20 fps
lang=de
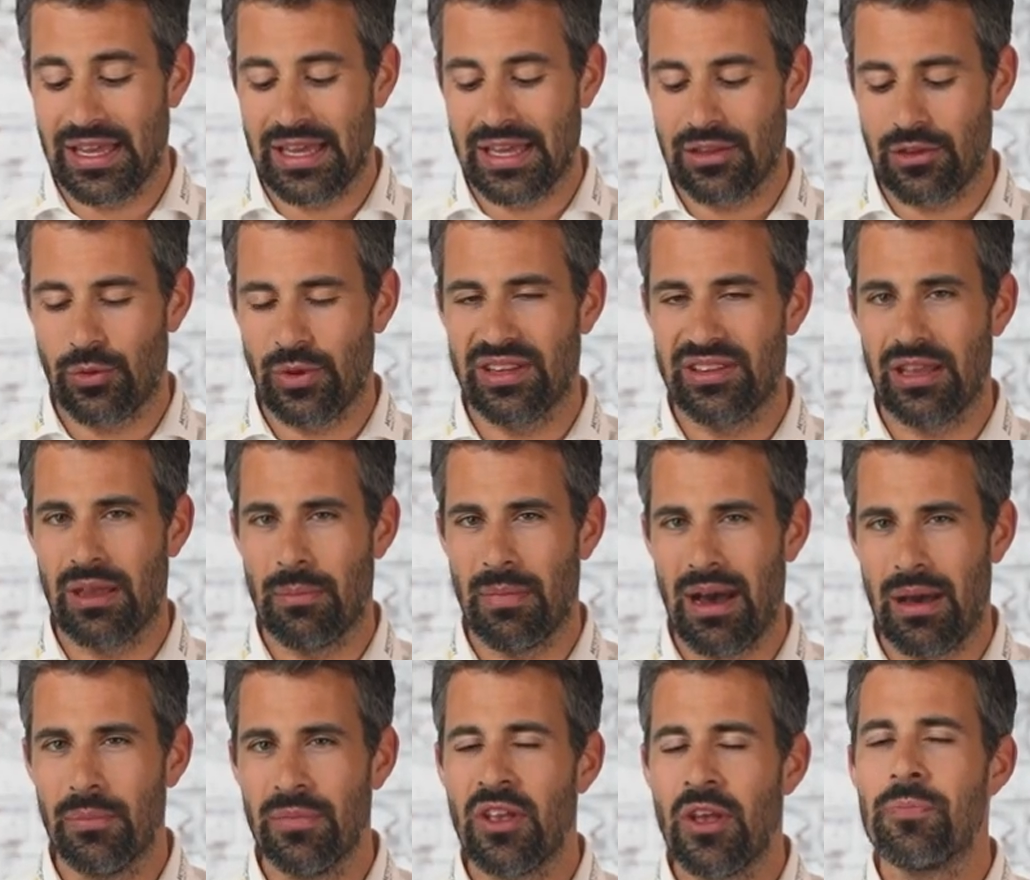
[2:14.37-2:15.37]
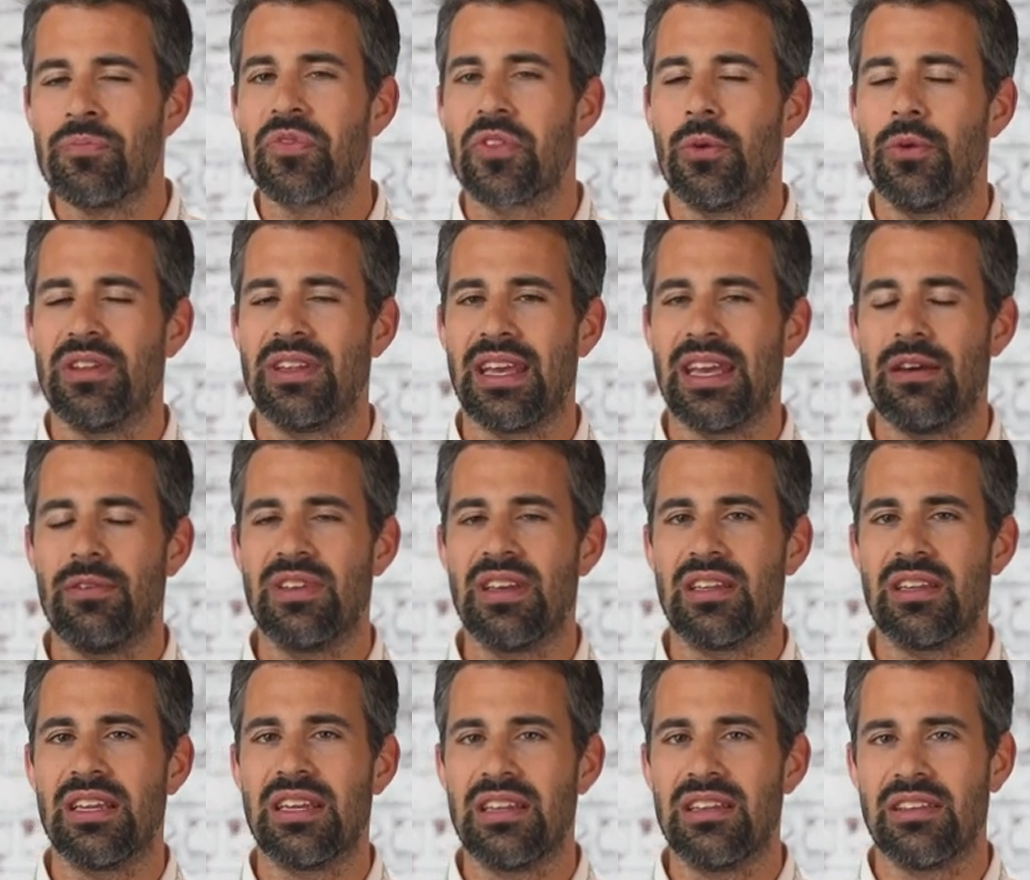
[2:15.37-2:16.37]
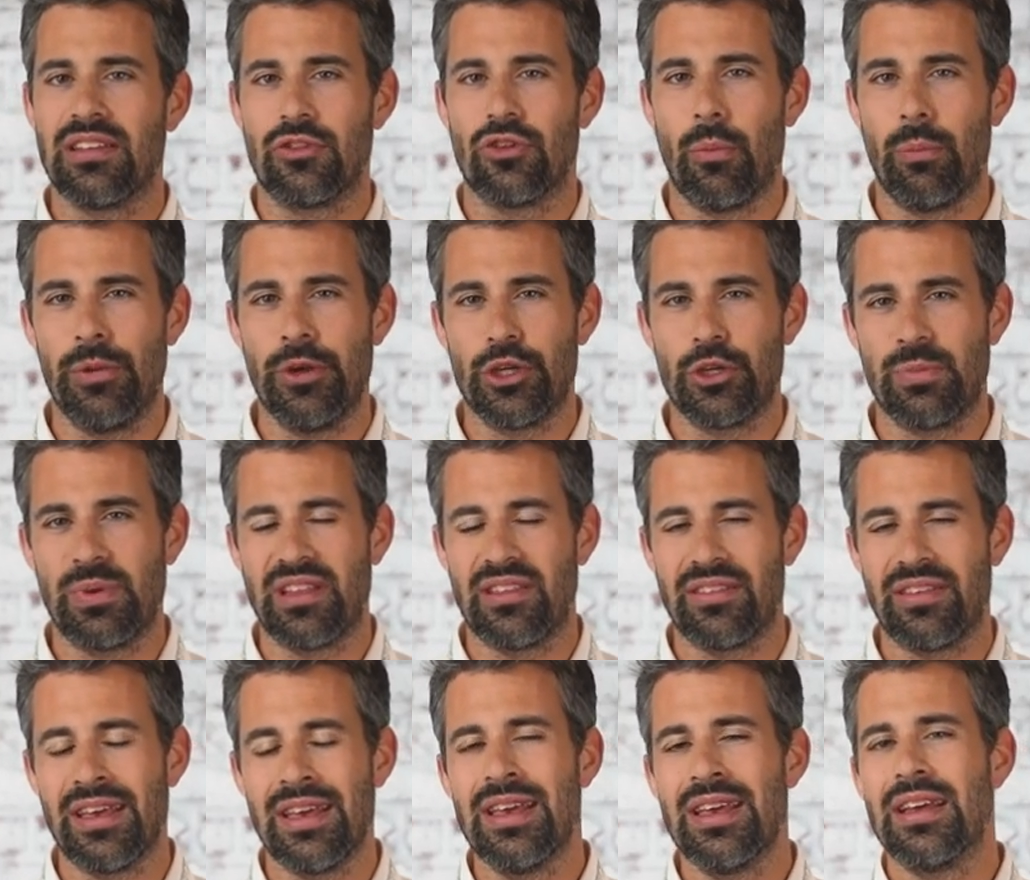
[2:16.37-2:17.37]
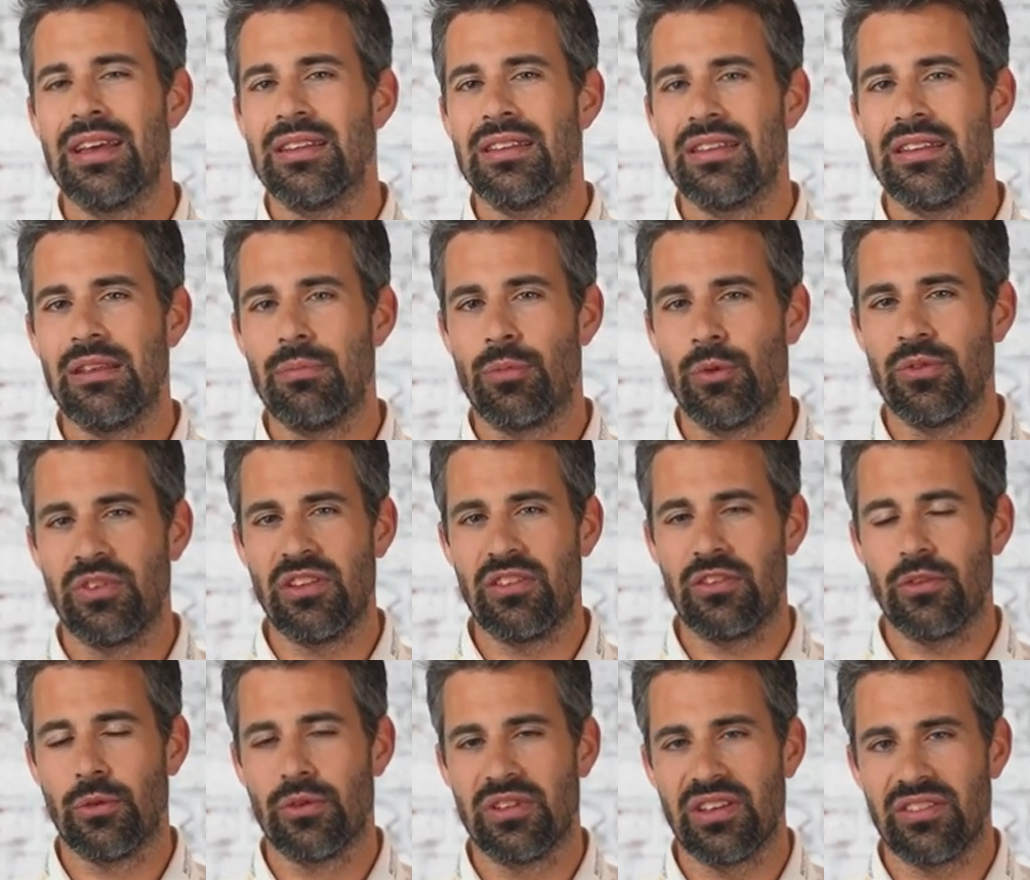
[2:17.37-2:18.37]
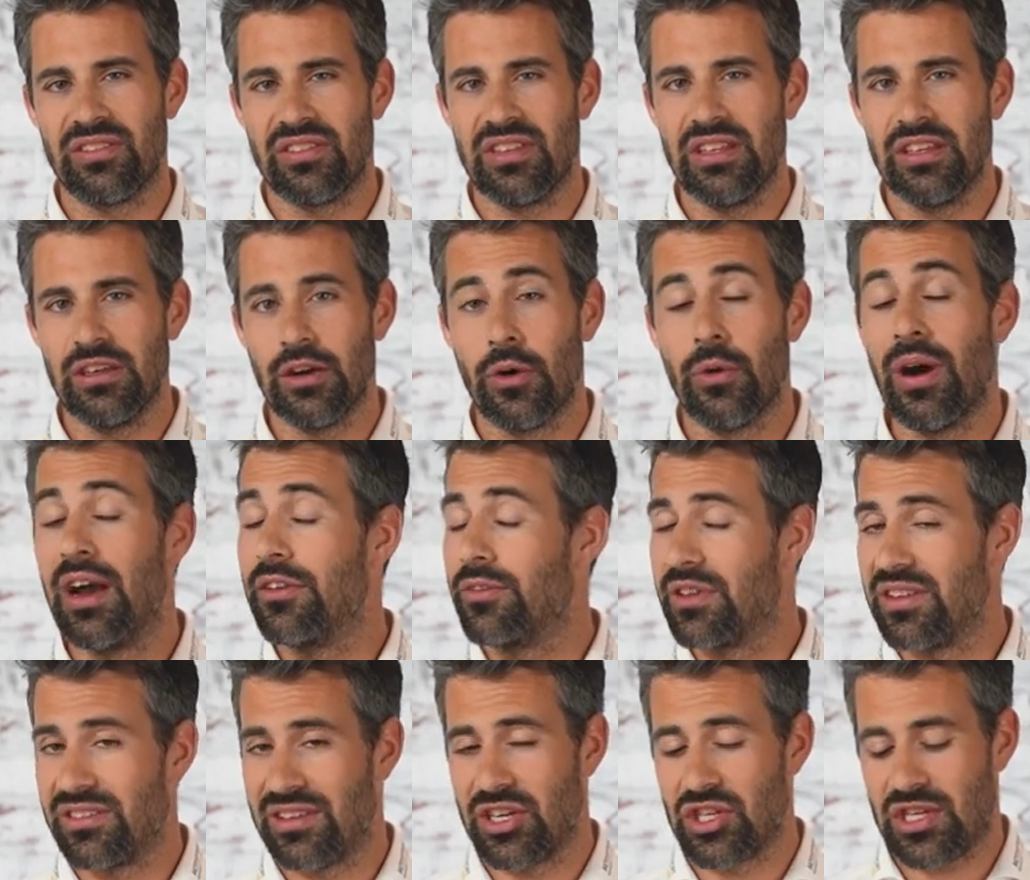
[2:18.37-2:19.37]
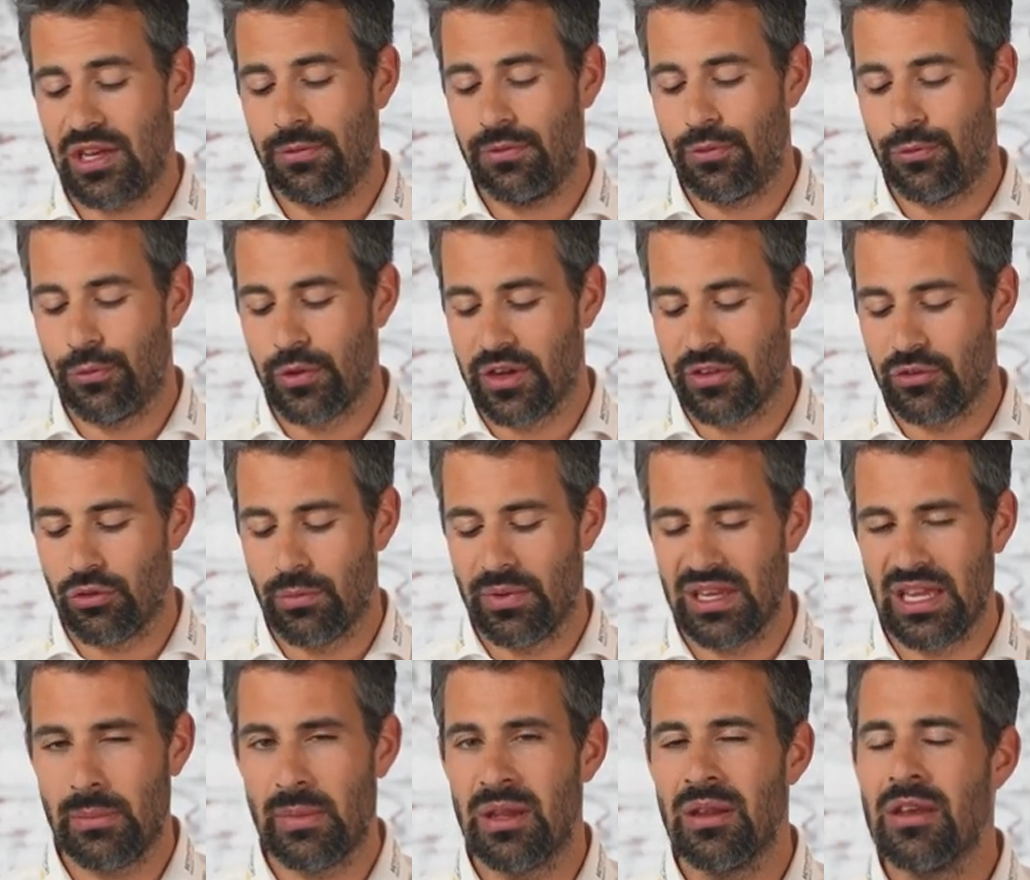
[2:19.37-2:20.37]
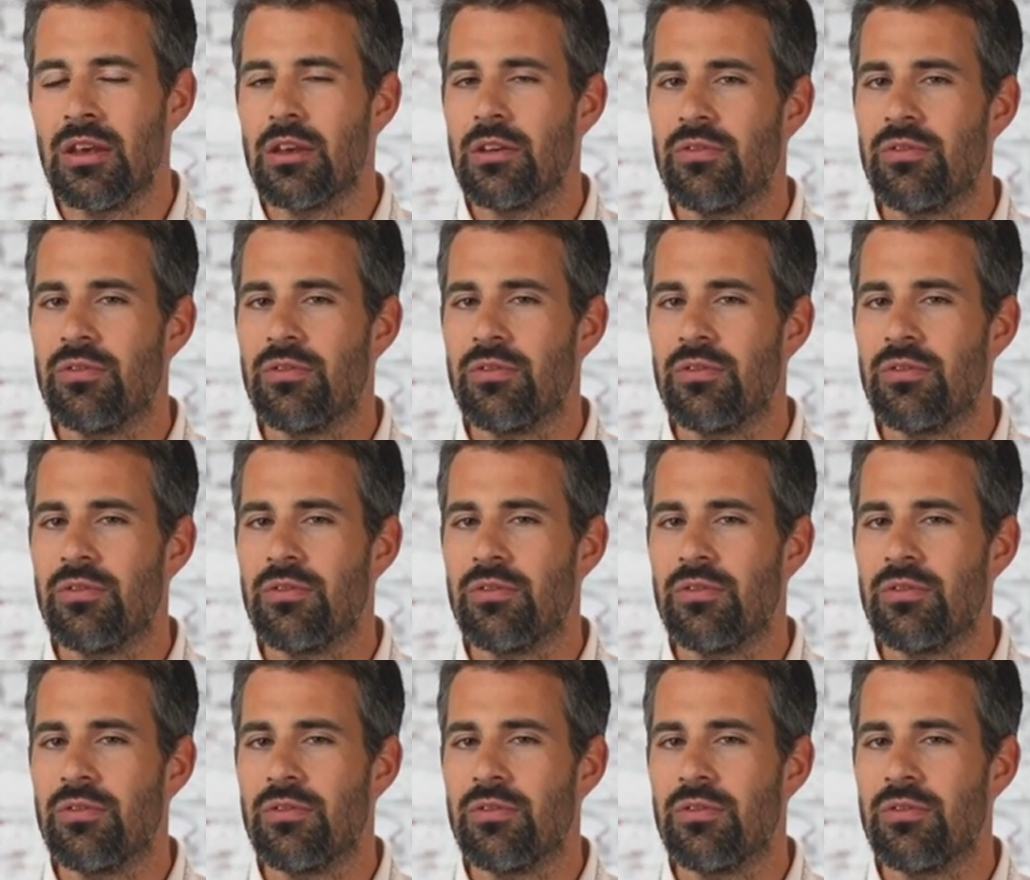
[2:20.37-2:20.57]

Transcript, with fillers: er dort im Amt und er wird in dieser Doppelspitze die Position des CEO, also des Geschäftsführers, übernehmen,